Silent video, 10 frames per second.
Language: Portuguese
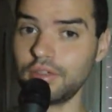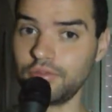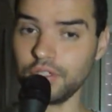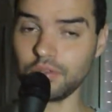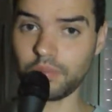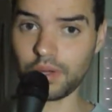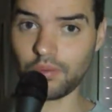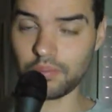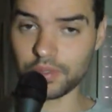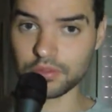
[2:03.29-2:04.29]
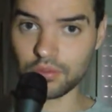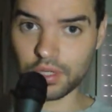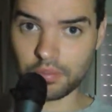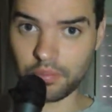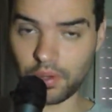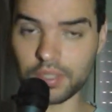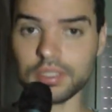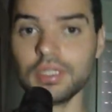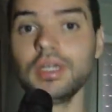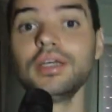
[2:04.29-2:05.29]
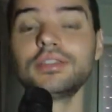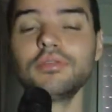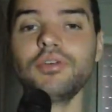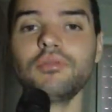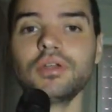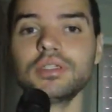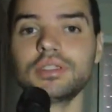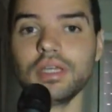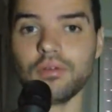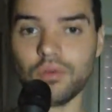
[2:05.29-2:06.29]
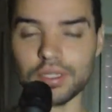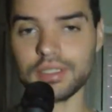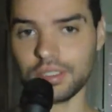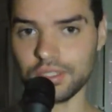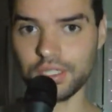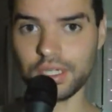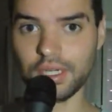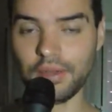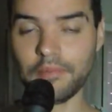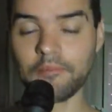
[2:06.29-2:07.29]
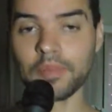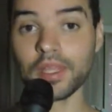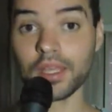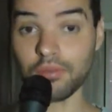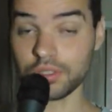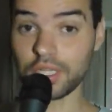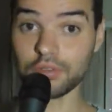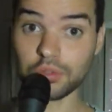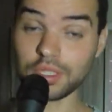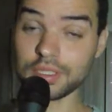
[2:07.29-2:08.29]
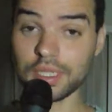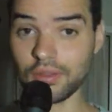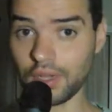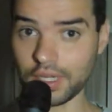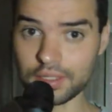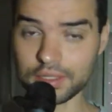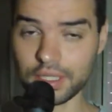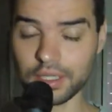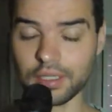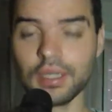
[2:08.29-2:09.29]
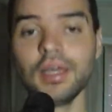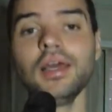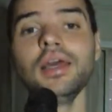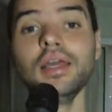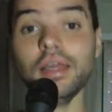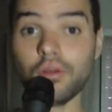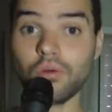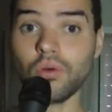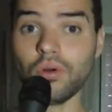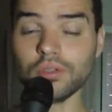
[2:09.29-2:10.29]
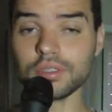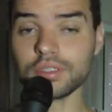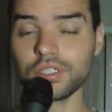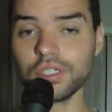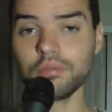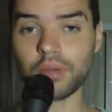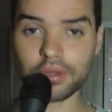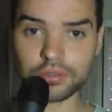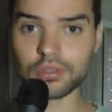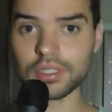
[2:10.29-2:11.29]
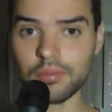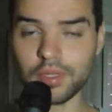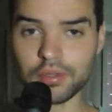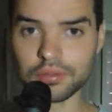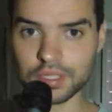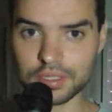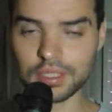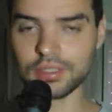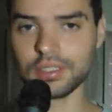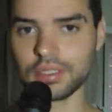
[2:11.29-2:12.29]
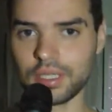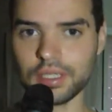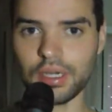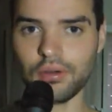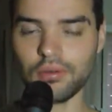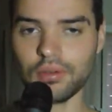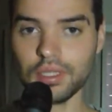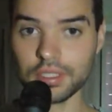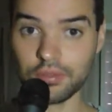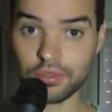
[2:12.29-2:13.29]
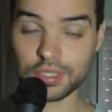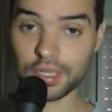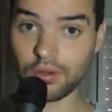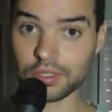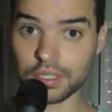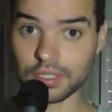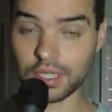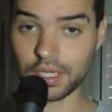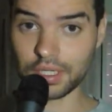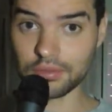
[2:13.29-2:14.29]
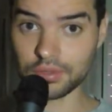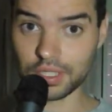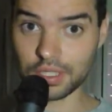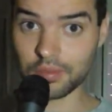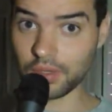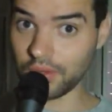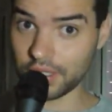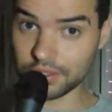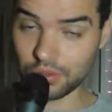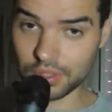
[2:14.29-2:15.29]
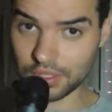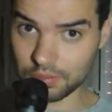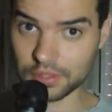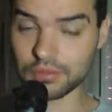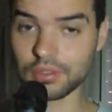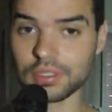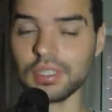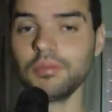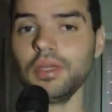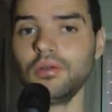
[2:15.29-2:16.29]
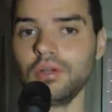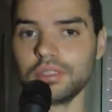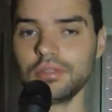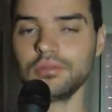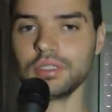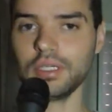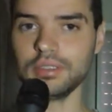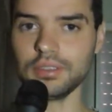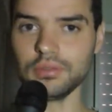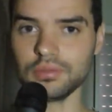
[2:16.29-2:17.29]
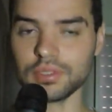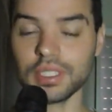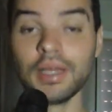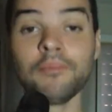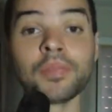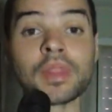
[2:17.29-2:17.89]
esse vídeo para uma pessoa que pode se favorecer com essa dica, que você ajuda esse canal a crescer. E conte para os seus amigos que existe esse canal. Se você gosta de cães, você também conhece outras pessoas que também gostam dos cãezinhos.